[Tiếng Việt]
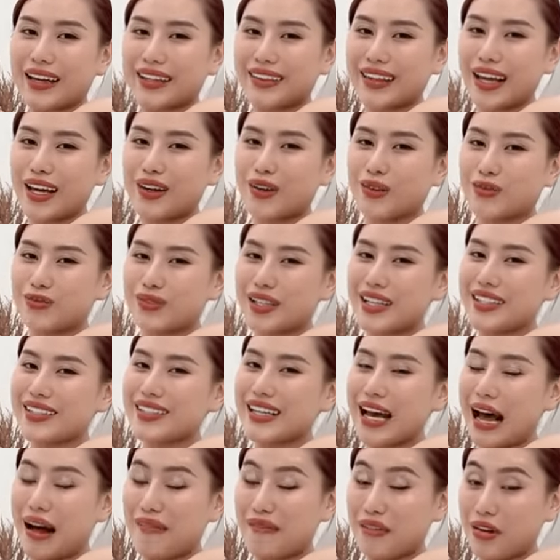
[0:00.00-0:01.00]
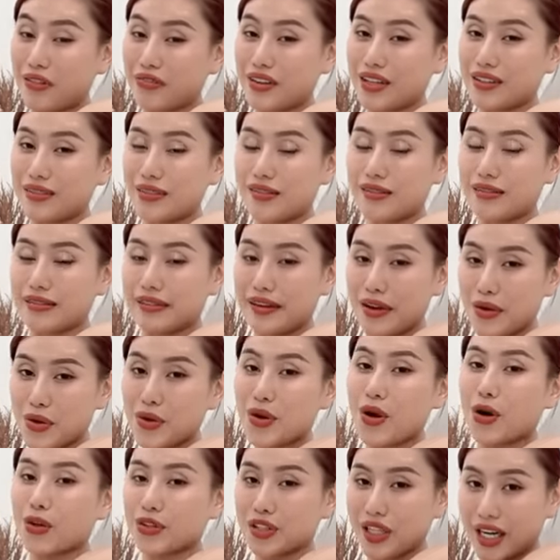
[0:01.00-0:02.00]
cánh tay của chúng ta chạm vào phần ngực nếu
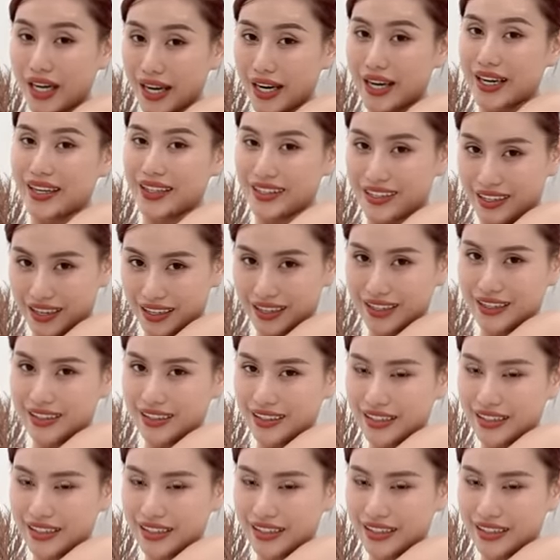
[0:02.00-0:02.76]
có thể nhé.